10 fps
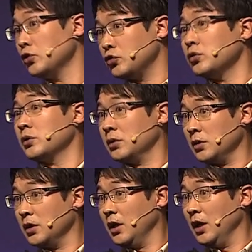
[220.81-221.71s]
쭉.
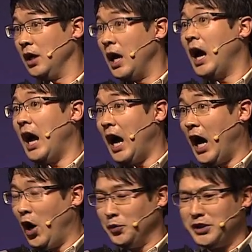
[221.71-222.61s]

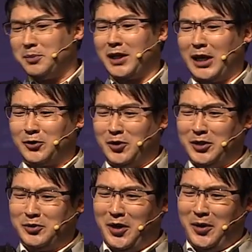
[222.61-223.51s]
9시 방향
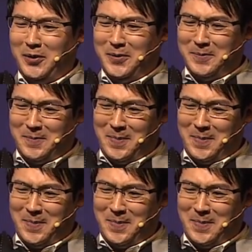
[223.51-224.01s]
돌리고요.